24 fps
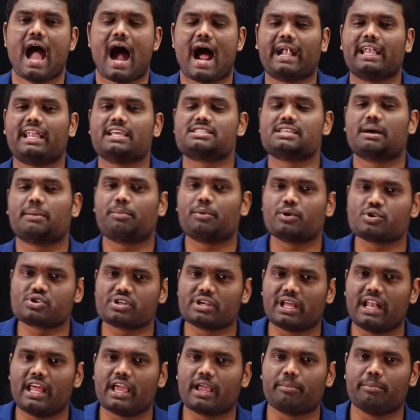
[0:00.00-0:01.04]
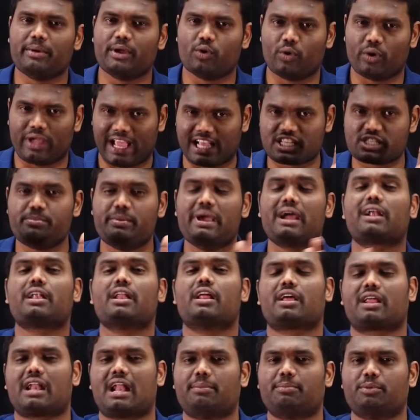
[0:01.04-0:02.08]
అంటే సపోజ్ చేయలేక మీరు ఎస్బీఐ
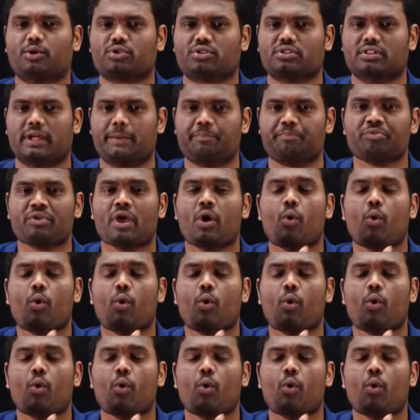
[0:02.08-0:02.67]
క్లర్క్ రాబోతుంది